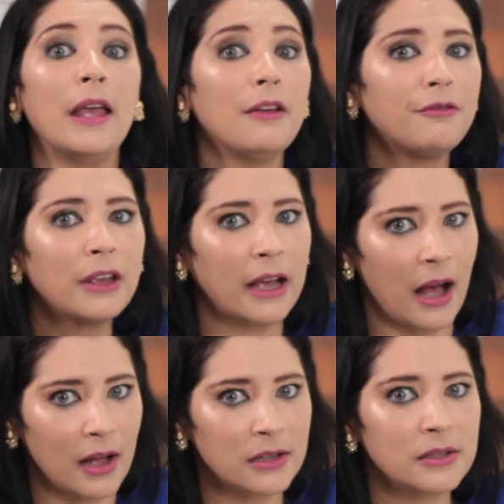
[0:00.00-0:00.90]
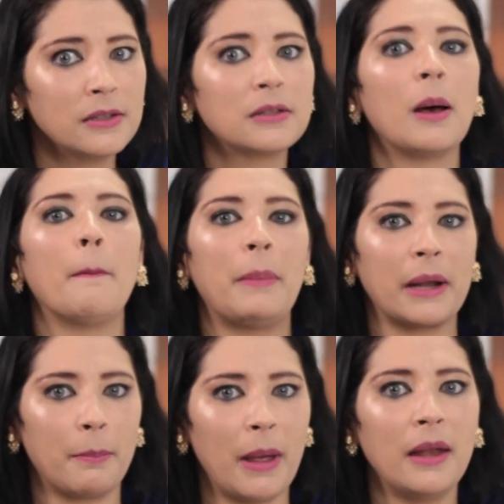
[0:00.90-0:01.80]
eficazes
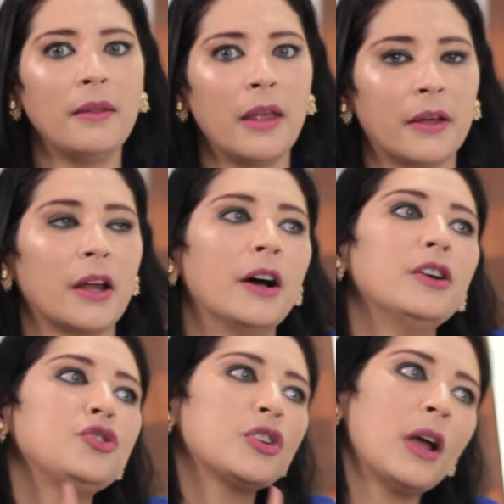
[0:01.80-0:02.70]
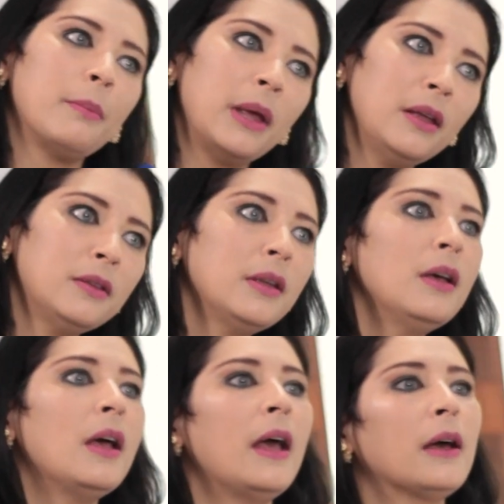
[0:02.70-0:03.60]
para a pele negra. Antigamente
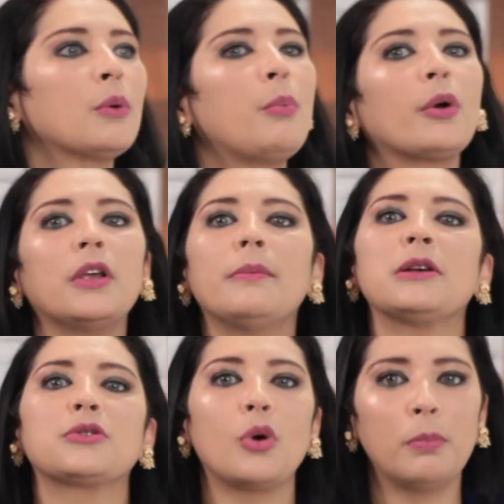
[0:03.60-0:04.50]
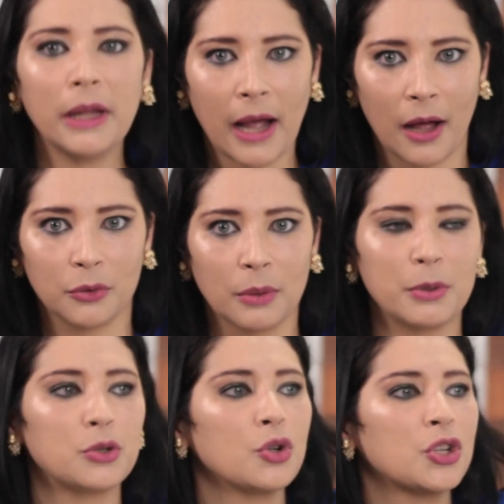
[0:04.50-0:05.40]
era um pouquinho mais complicado. A
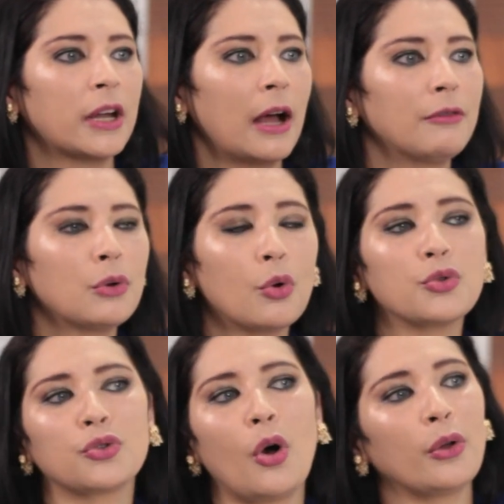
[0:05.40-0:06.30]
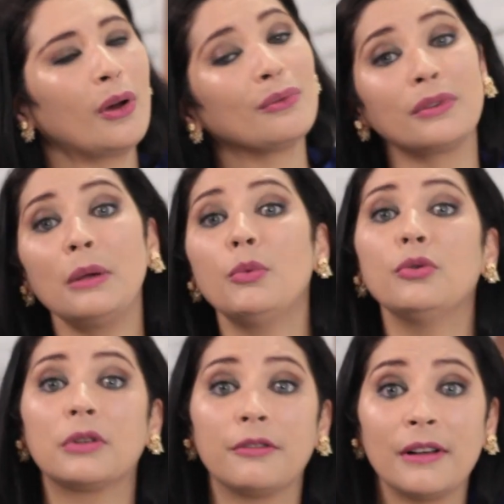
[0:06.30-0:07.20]
pessoa chegava no consultório, oh, não tem
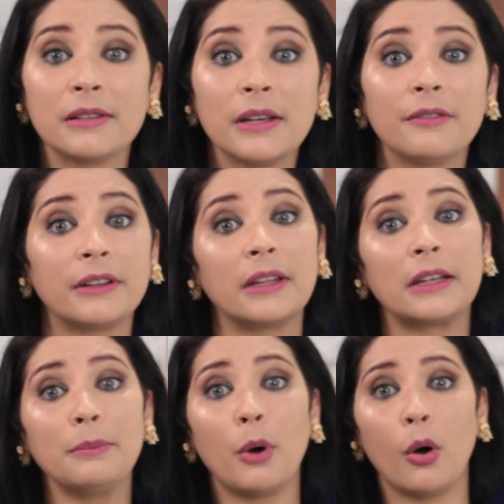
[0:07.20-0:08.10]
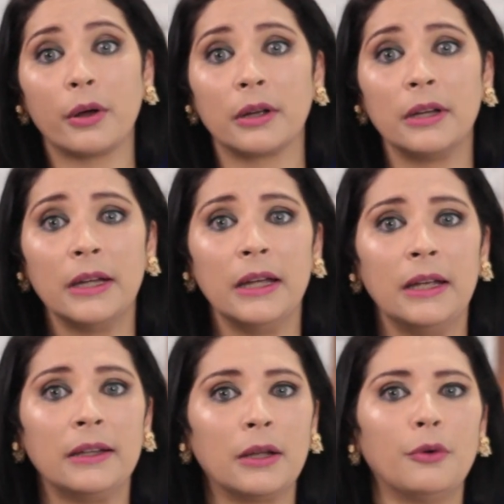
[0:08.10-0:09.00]
muito o que fazer, vai ter que ir embora.
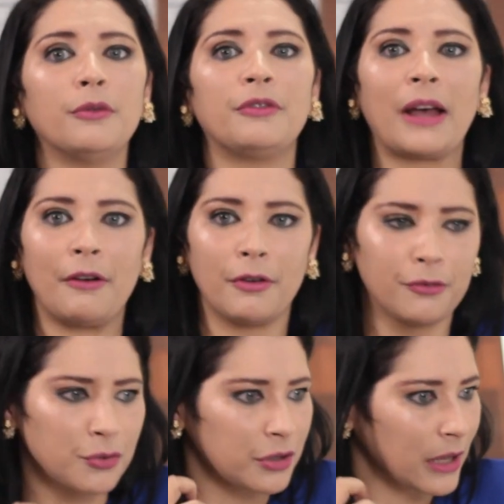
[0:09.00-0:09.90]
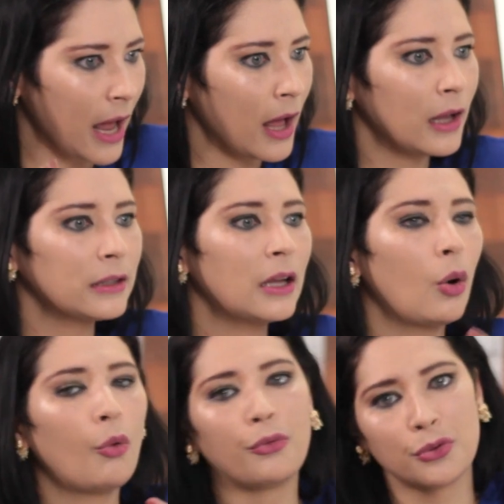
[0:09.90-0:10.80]
Então ficava frustrada
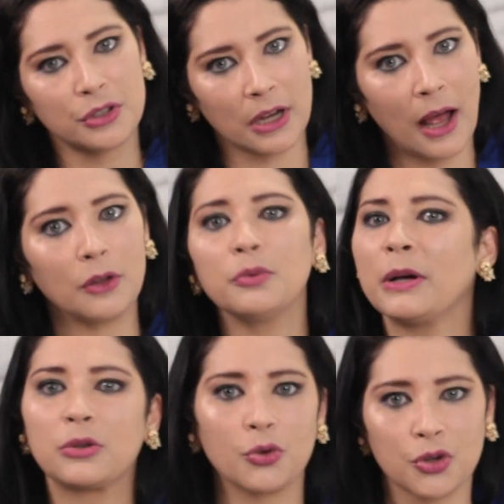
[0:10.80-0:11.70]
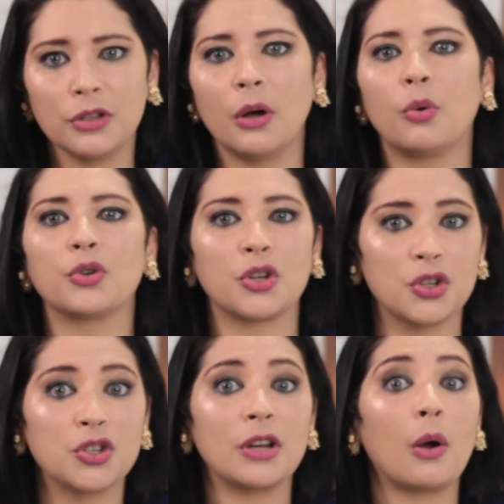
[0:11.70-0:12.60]
ou frustrado, mas hoje não. Hoje a
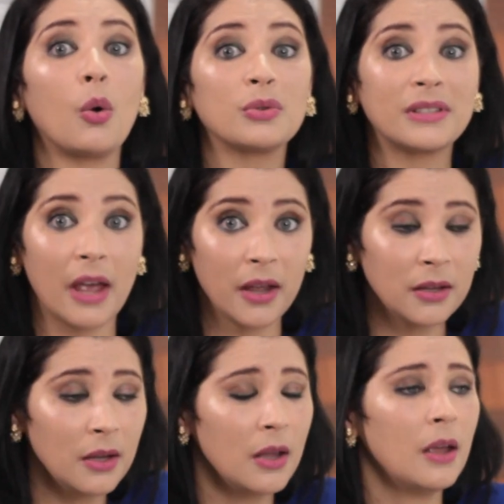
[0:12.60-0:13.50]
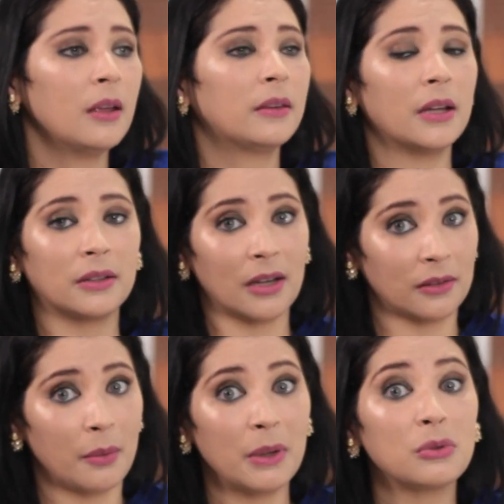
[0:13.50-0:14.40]
gente já consegue ter
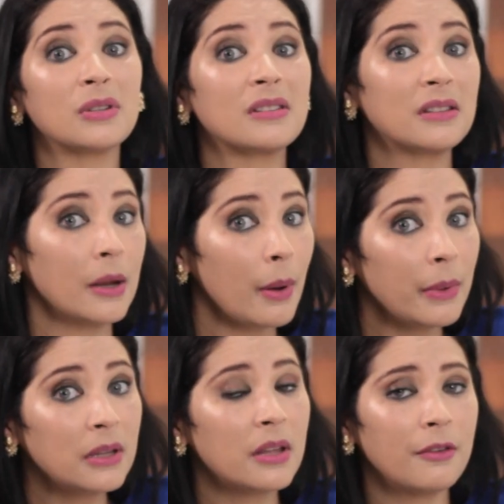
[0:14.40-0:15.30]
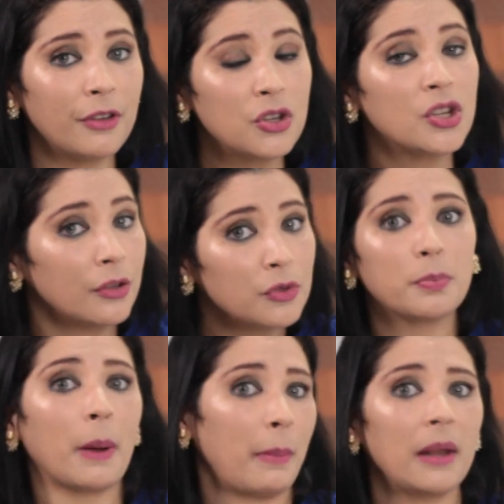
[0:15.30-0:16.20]
tratamentos extremamente efetivos
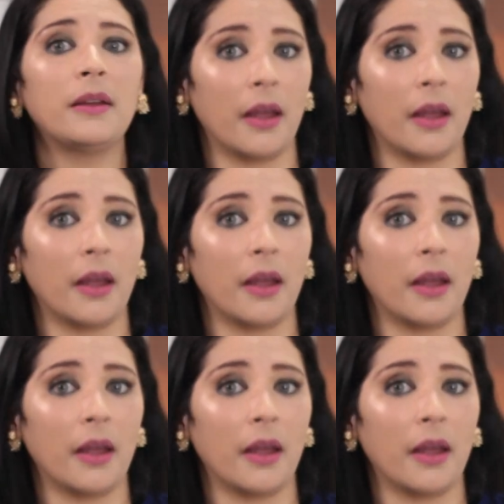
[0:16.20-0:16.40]
para a pele